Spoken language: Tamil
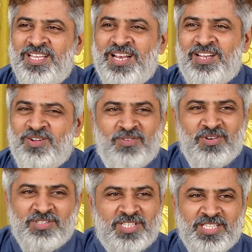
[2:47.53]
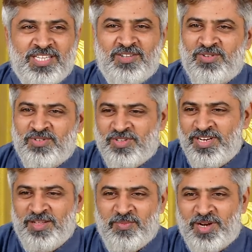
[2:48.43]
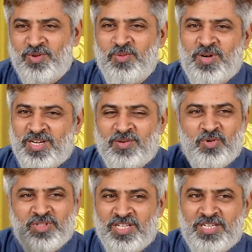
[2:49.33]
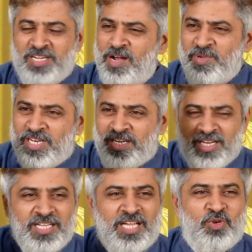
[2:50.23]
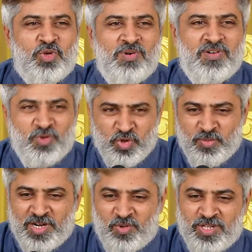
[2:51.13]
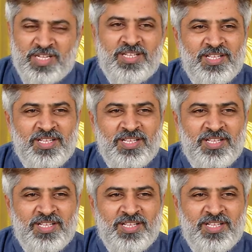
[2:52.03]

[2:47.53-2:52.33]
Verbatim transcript: எல்லாரும் அவங்களும் சந்தேகம் இருக்கும் ஸோ எல்லாம் பணம் கொடுப்பாங்க கொடுத்தா காமிக்கலைன்னா நான் இரநூறுபா நூறுரூபா கொடுங்க